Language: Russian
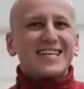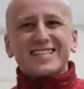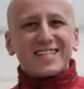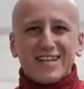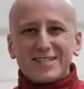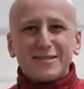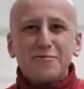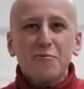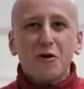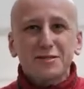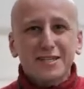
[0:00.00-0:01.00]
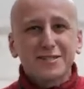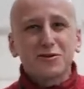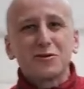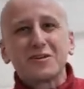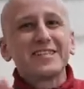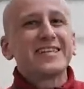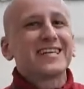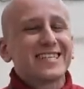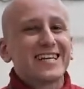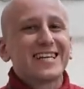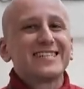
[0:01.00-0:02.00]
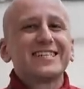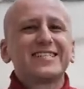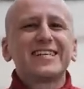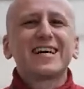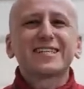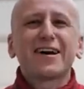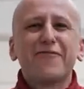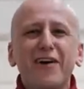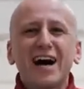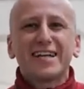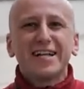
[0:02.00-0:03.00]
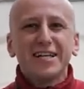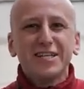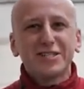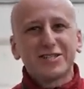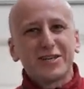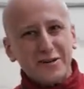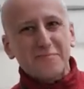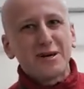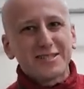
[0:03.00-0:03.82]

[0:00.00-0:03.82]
а на складе «МотоСтронг» несколько десятков отличных